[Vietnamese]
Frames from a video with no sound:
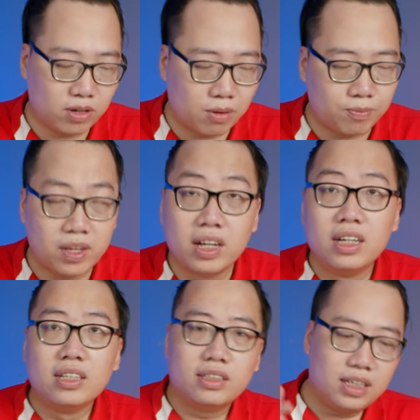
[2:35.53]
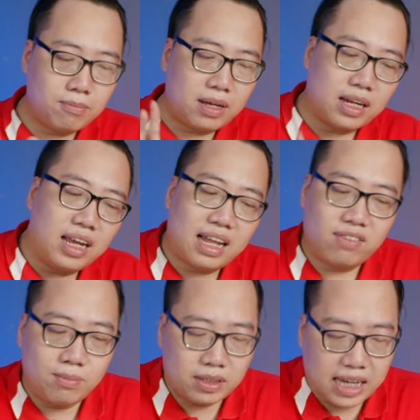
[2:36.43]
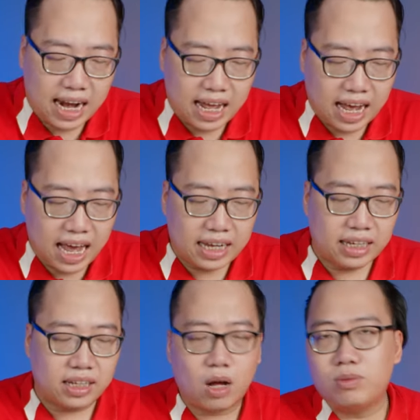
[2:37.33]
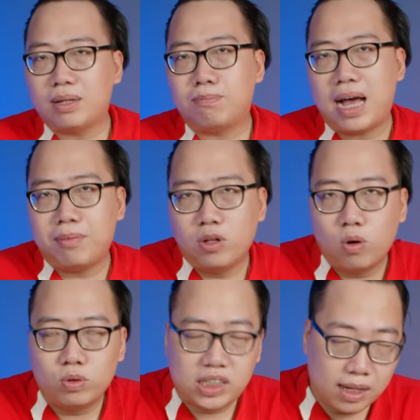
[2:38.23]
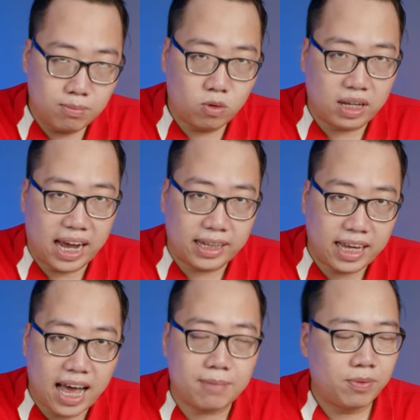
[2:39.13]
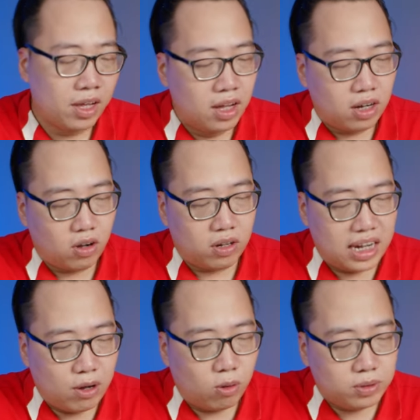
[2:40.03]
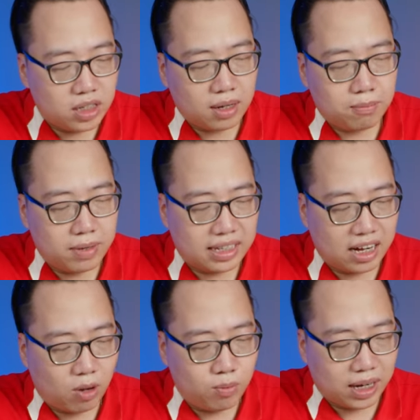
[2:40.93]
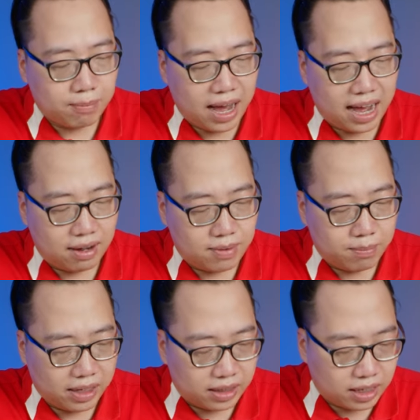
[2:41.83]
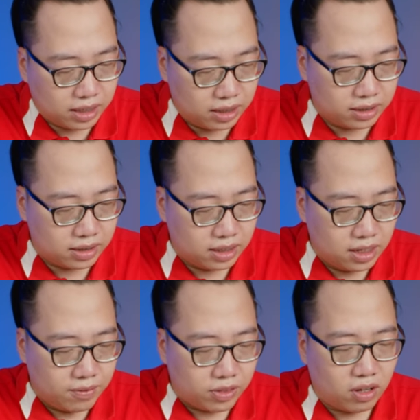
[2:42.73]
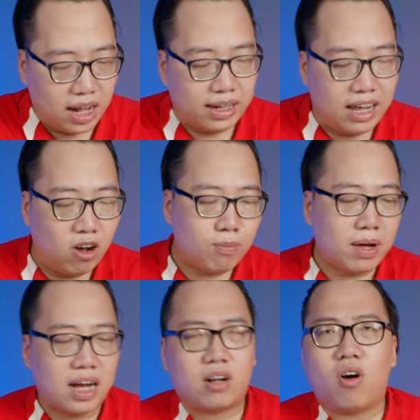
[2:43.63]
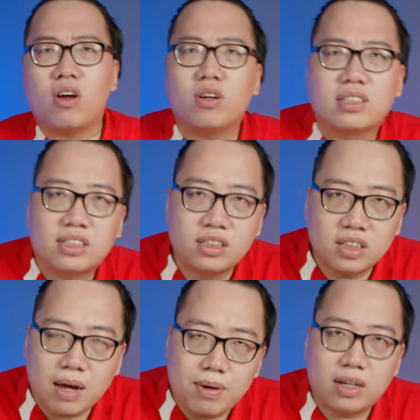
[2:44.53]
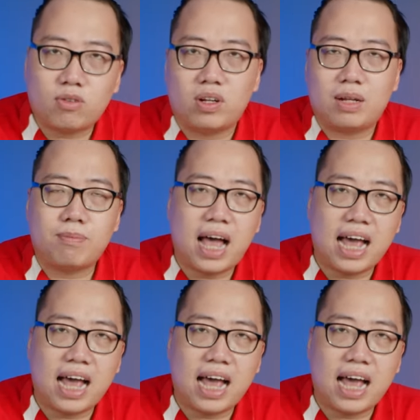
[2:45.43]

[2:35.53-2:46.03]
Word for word: triệu đồng Nhưng mà đấy là với mức giá là 2.030 đô trên một ETH còn nếu hôm trước mình đã có một cái bảng mà mình tính thử đó là nếu mà coi giữ ở mức khoảng tầm